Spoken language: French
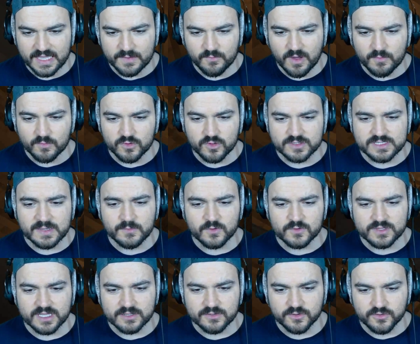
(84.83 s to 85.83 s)
Et moi, mon deuxième
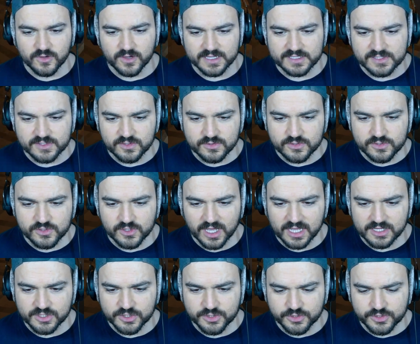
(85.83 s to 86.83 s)
contact de redstone
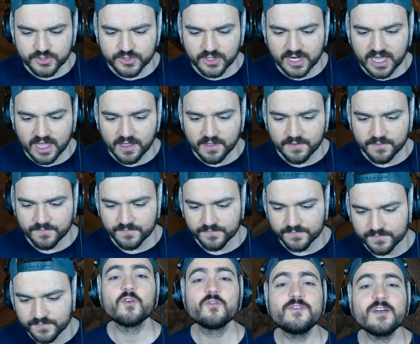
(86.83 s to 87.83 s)
sera juste là.
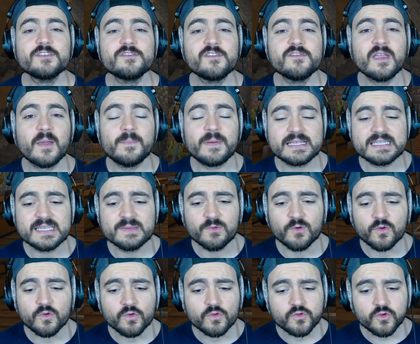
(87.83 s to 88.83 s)
Enfin, je vais venir placer mon
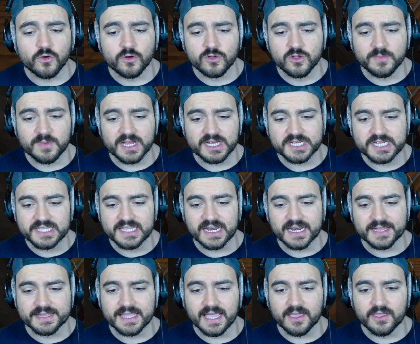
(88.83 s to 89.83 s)
contrôle de machine à
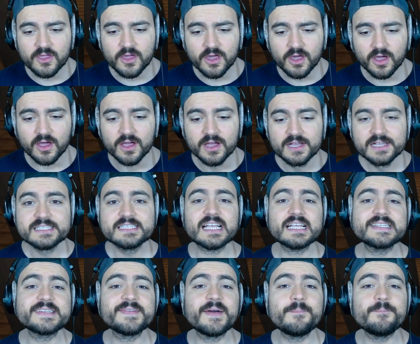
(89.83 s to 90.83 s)
l'intérieur. Ça,
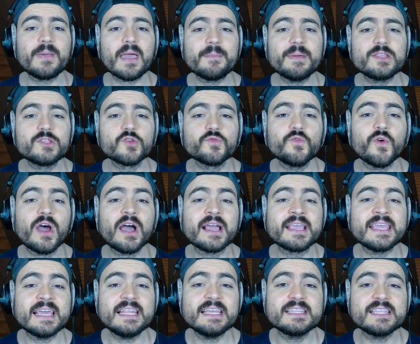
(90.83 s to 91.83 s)
ça va me permettre de voir à
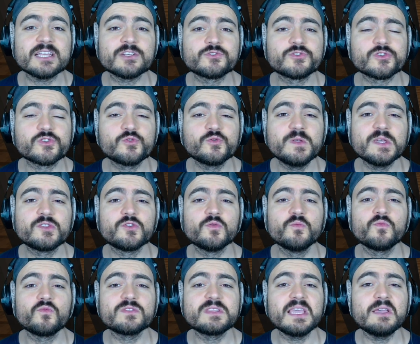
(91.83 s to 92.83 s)
quel étage je suis et de
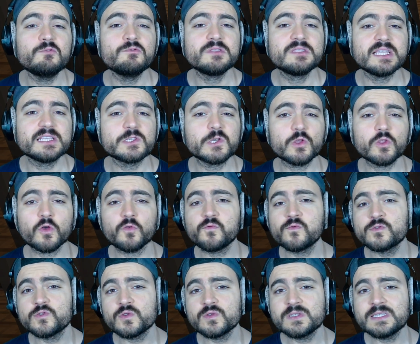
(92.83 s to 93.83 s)
monter ou de descendre en
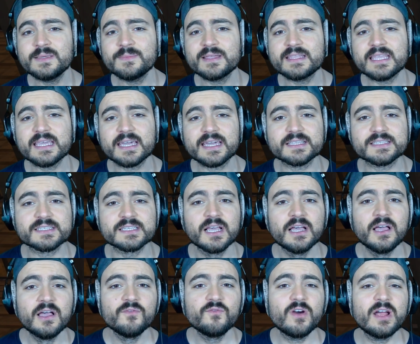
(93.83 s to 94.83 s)
fonction de ce qui m'intéresse.
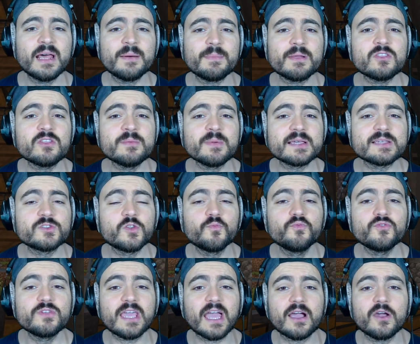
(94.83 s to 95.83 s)
Voilà, maintenant il me reste
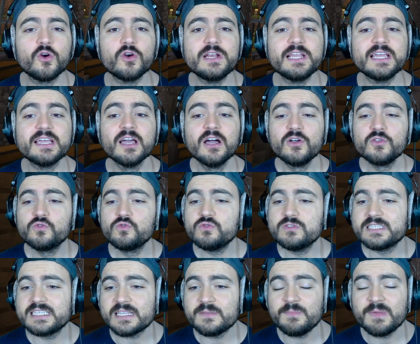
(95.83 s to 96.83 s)
plus qu'à coller toute
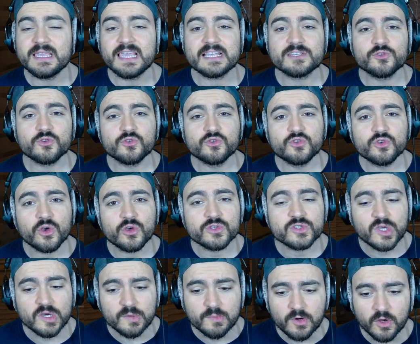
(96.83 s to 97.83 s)
cette méga structure
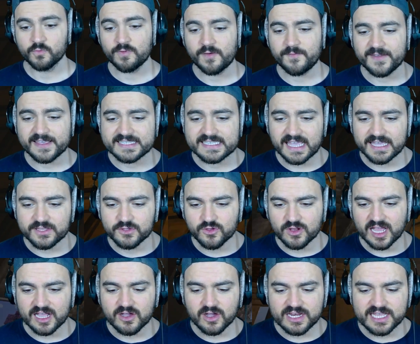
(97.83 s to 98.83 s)
ensemble. On va faire ça avec de
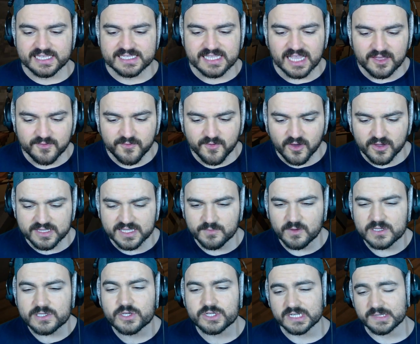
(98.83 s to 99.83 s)
la colle extra forte et
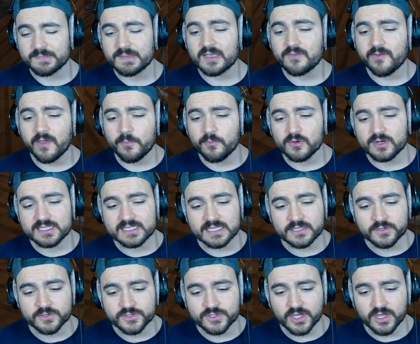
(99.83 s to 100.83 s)
moi ce que j'aime bien faire pour les
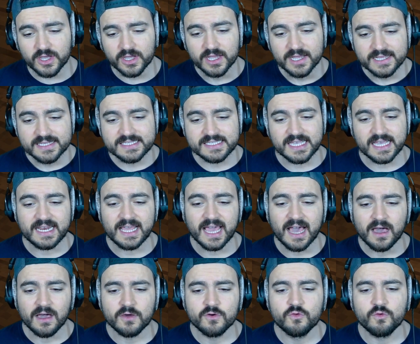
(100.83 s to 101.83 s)
ascenseurs, c'est aller
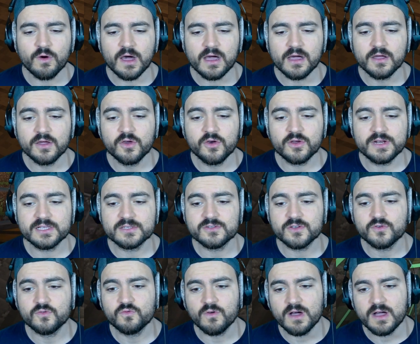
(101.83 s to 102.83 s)
à un coin, coller ce
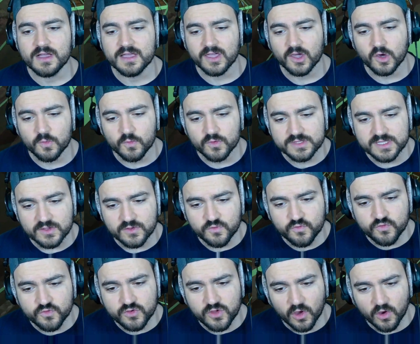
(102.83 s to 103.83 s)
coin et remonter
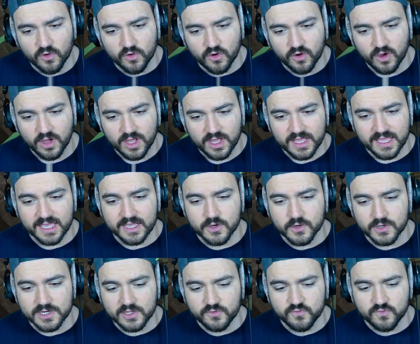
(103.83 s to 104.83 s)
tout en haut et
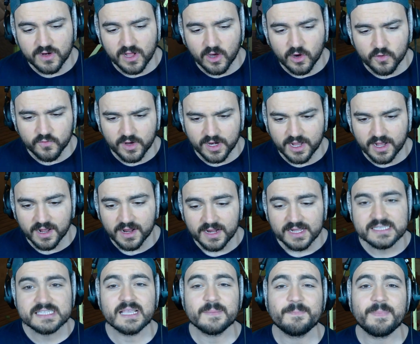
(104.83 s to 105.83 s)
coller tout là-haut, voilà.
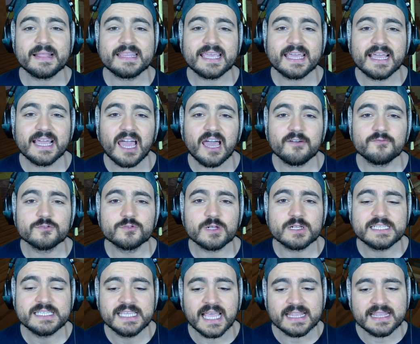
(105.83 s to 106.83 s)
C'est pas très grave en soi
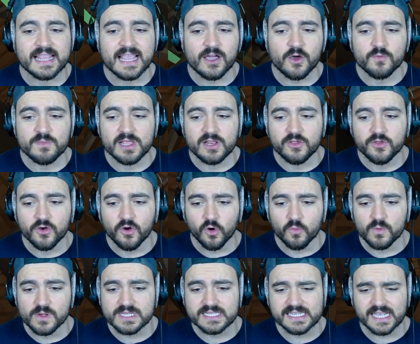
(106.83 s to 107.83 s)
s'il y a de l'air au milieu, au
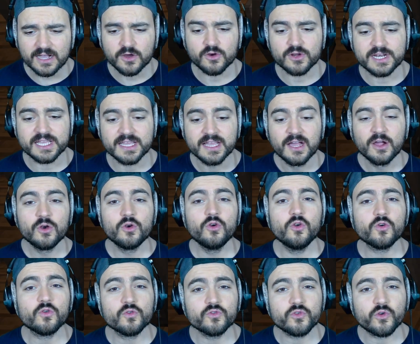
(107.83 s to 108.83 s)
moins ça a collé
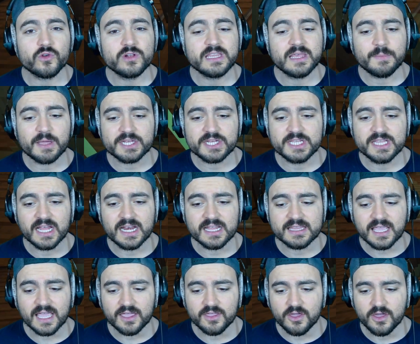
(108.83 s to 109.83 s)
le contrôle des machines à
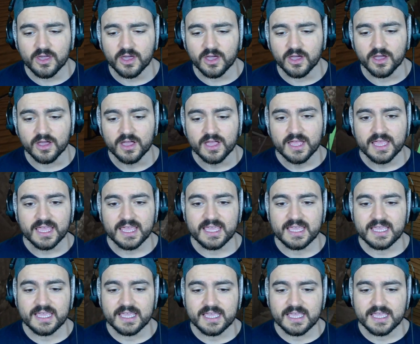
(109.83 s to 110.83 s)
l'intérieur
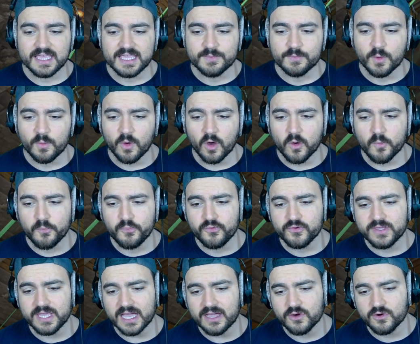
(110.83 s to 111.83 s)
et il me manque plus
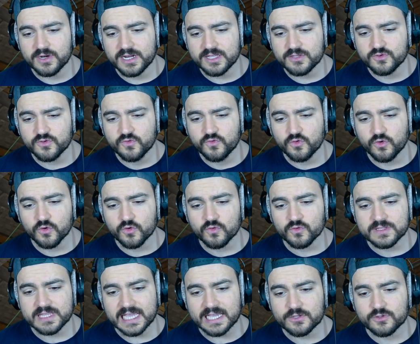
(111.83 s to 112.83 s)
qu'à coller du coup le
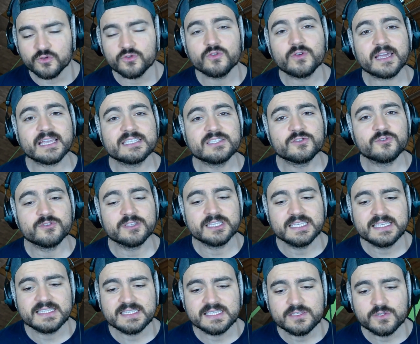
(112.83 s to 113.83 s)
contact de redstone
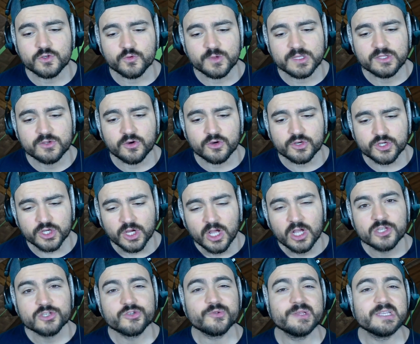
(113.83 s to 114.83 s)
ici, celui de gauche,
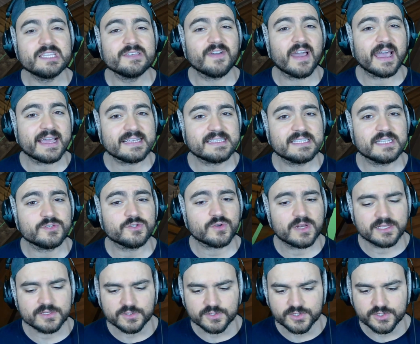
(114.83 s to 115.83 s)
celui qui va rester sur
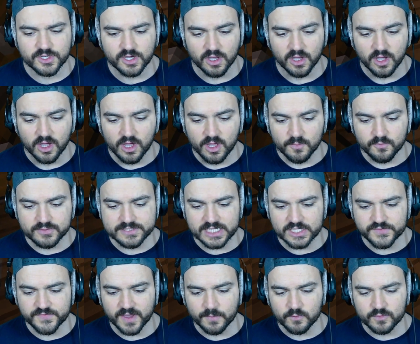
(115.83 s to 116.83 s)
l'ascenseur. Pour ça,
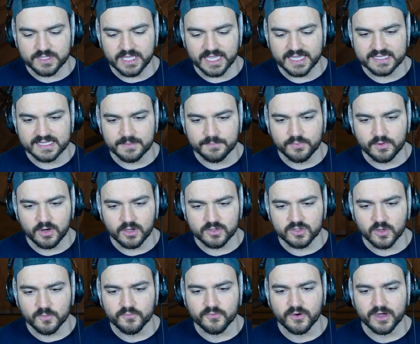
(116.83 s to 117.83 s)
je vais remonter avec des blocs
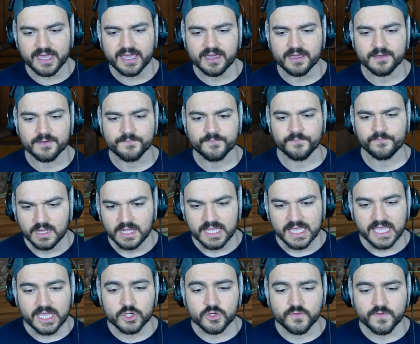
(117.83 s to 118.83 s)
temporaires
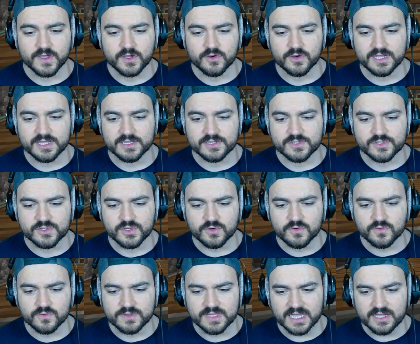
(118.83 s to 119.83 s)
et je vais coller ce
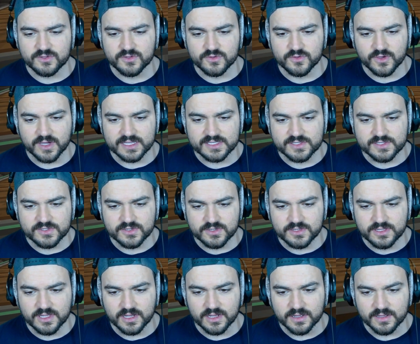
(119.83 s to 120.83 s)
contact de
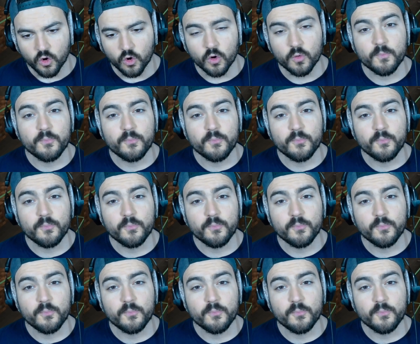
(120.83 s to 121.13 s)
redstone au